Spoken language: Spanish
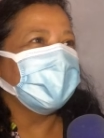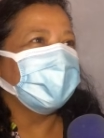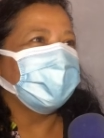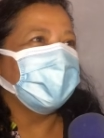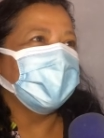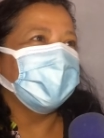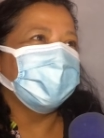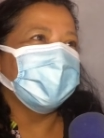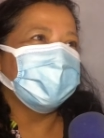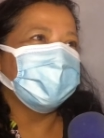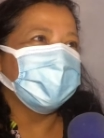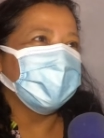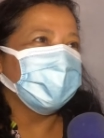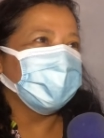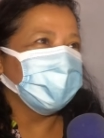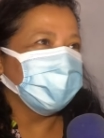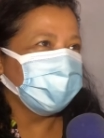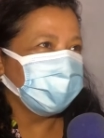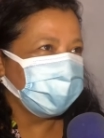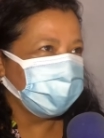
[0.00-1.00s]
que van a haber
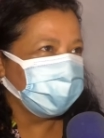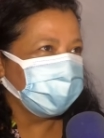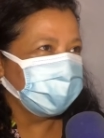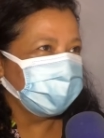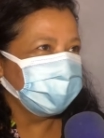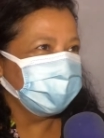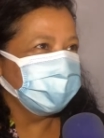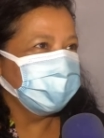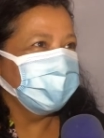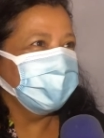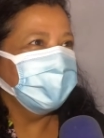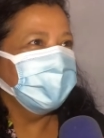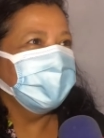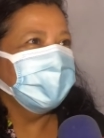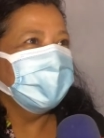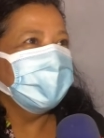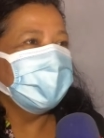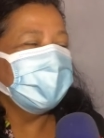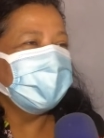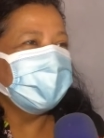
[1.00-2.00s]
promociones.
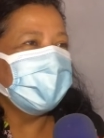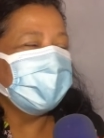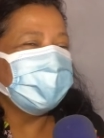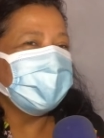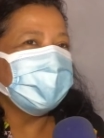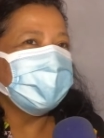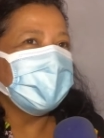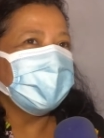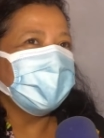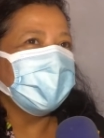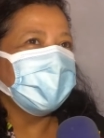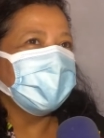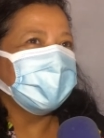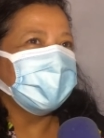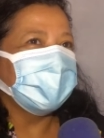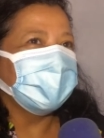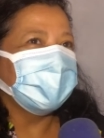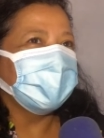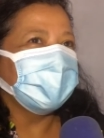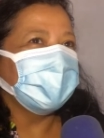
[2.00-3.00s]
Y también vamos a
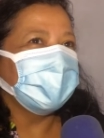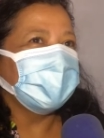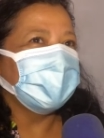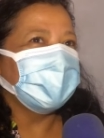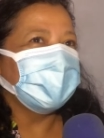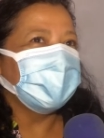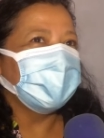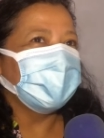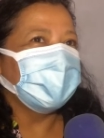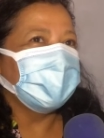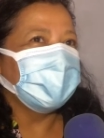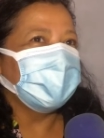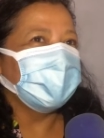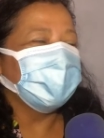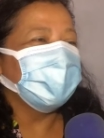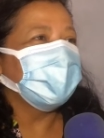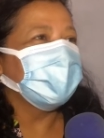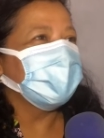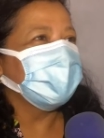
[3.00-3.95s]
tener eh, un